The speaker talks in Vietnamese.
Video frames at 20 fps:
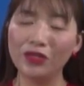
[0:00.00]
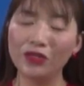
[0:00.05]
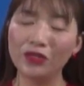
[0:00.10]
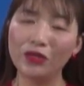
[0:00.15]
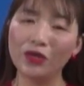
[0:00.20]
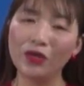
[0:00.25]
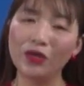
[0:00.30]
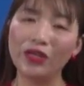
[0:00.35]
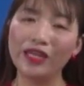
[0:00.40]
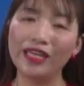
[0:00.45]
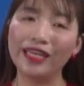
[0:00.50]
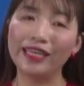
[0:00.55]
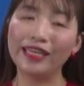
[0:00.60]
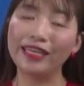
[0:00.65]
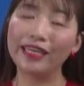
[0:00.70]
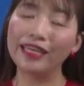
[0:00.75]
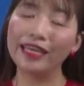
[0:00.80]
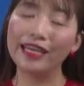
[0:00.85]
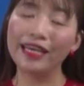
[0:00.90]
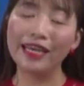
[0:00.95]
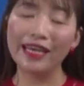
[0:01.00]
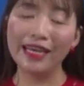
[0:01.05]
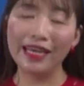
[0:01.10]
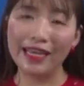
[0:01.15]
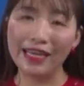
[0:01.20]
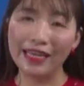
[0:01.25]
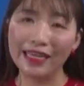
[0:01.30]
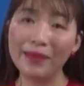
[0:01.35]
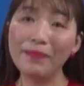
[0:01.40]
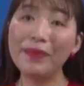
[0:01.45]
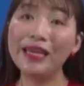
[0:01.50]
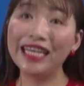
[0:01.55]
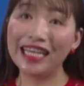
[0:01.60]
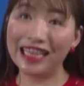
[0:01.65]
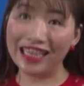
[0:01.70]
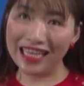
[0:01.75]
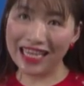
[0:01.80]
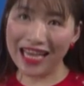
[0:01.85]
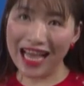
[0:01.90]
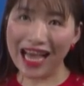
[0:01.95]
Rồi cái bi
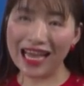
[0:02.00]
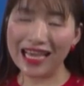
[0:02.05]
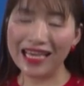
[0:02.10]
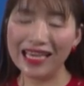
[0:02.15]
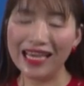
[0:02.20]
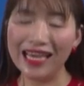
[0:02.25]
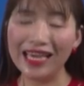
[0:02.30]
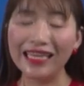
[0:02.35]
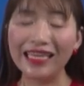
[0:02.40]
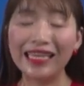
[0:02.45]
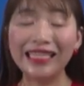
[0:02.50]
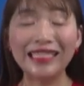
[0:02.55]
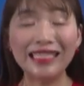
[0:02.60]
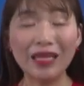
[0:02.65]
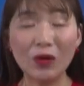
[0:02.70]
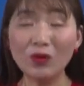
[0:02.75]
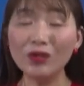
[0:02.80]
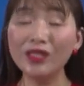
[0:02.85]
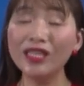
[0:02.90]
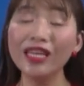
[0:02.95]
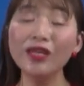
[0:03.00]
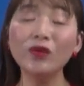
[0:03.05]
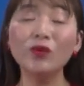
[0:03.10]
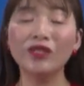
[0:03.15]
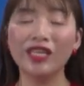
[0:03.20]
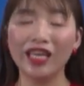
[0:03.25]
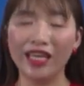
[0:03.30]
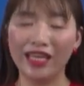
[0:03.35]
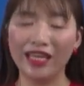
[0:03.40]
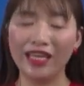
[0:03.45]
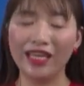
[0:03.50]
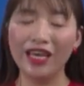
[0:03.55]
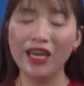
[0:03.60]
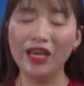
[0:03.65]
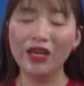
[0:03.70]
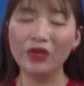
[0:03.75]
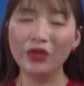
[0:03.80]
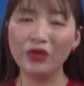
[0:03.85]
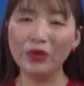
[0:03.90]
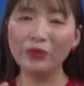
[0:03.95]
kịch thứ hai, cái xấu xí của chị,
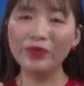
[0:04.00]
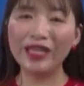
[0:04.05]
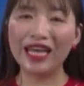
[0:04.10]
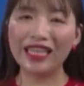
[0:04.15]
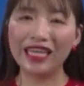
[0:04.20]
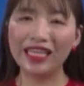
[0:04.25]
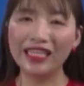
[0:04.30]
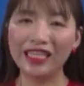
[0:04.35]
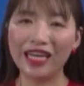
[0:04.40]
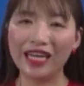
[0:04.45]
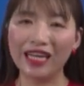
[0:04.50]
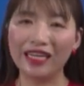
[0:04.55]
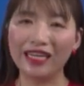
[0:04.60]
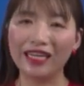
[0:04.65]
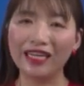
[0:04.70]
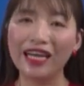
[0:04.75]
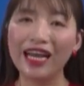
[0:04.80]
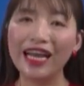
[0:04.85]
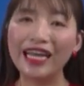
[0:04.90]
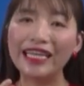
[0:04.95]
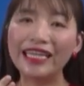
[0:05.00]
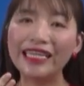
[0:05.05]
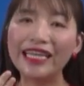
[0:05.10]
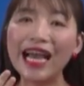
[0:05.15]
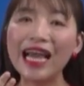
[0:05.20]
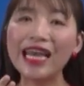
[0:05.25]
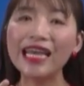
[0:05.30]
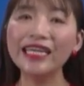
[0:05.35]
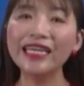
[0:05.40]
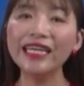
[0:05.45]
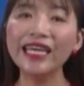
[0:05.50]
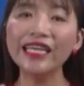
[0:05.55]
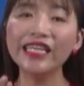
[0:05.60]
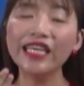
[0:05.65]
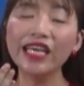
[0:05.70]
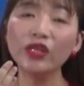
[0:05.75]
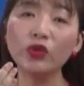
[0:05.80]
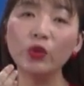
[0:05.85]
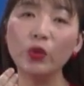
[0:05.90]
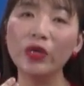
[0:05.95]
chúng ta thấy rằng ngay khi
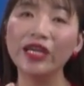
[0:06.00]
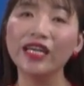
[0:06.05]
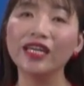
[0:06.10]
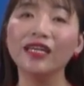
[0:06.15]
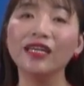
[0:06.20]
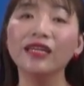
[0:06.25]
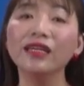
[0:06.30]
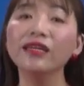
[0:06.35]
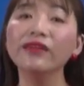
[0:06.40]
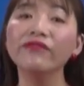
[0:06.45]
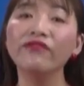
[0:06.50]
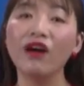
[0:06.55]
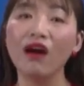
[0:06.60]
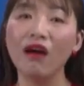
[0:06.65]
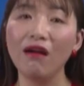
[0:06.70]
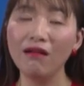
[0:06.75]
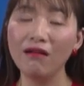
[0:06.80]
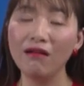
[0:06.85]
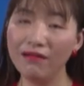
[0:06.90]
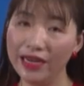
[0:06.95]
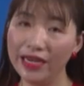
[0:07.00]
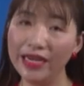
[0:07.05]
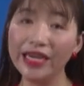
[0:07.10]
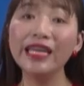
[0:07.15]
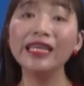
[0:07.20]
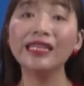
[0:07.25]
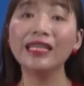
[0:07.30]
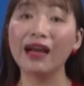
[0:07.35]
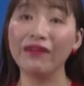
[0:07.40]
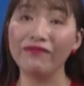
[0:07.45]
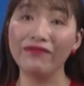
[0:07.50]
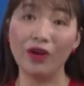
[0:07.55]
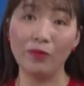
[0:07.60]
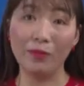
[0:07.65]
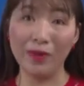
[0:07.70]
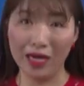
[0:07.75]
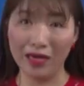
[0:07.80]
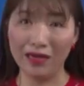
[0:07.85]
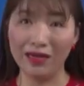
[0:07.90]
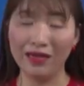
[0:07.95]
chiếc thuyền lưới phó đi thẳng vào
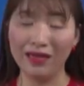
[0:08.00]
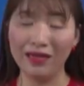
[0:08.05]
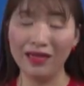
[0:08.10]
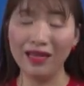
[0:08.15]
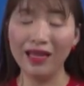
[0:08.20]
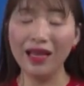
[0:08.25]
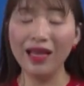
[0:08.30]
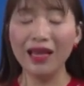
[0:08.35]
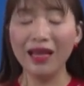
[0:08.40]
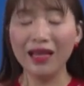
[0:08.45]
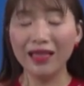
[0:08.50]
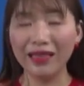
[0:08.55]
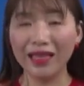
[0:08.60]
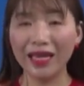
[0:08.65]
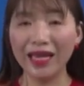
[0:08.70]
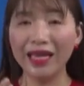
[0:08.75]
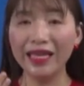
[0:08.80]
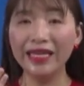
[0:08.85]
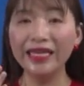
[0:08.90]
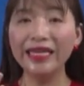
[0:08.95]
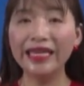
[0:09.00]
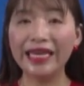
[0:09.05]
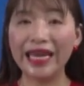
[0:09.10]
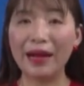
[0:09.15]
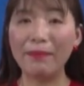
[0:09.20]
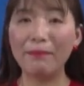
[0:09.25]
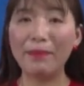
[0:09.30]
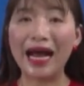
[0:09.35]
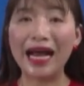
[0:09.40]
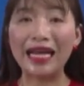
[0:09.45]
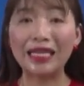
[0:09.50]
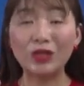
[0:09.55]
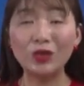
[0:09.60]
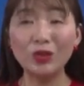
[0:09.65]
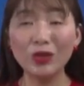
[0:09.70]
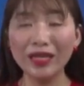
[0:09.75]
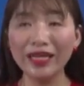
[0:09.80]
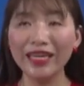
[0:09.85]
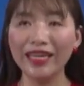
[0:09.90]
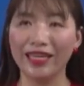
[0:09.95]
bờ, thì người đàn bà
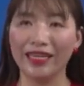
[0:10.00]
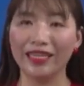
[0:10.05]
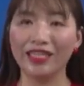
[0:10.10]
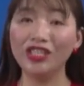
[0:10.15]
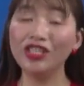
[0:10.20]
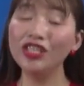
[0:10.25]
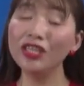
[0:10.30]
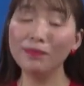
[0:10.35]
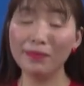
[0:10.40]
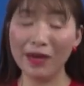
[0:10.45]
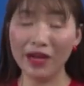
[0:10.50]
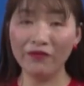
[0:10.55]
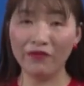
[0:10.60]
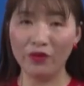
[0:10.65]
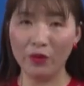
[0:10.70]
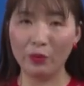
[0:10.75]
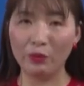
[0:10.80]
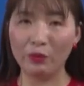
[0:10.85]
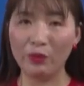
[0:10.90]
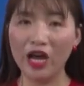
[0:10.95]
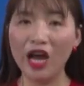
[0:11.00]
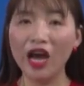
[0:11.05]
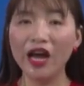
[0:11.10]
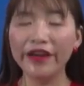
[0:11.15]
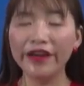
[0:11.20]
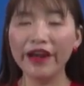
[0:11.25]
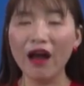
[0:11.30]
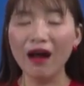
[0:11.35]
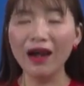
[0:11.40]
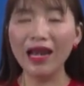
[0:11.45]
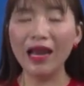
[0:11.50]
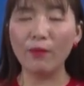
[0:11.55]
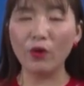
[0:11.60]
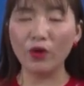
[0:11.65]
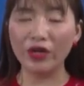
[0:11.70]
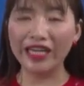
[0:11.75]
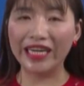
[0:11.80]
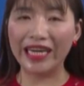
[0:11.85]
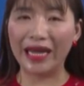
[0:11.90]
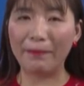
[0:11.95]
xuất hiện trước mắt Phùng, đó là
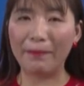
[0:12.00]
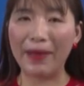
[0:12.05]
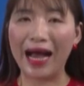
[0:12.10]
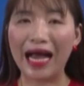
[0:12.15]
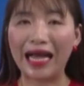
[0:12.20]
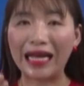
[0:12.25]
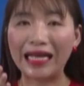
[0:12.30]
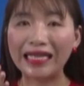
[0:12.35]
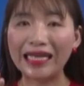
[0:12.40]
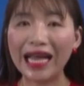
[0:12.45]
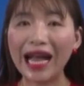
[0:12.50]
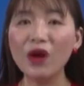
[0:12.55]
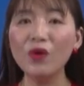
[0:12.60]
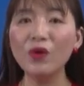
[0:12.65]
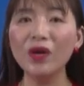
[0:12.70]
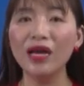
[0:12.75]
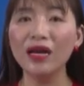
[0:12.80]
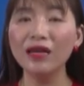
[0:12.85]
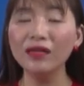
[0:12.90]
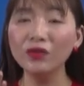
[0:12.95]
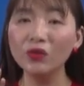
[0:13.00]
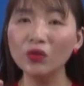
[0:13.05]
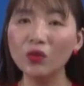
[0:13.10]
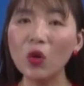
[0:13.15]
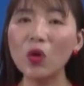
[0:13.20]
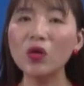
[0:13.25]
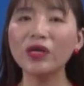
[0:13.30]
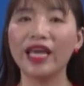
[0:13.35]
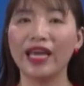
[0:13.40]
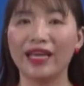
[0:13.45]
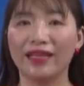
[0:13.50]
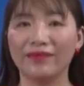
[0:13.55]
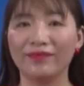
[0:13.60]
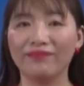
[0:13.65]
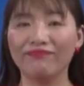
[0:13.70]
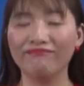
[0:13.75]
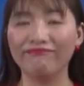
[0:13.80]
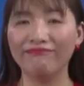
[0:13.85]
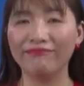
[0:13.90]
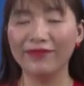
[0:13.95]
một người đàn bà cao lớn, thô kịch,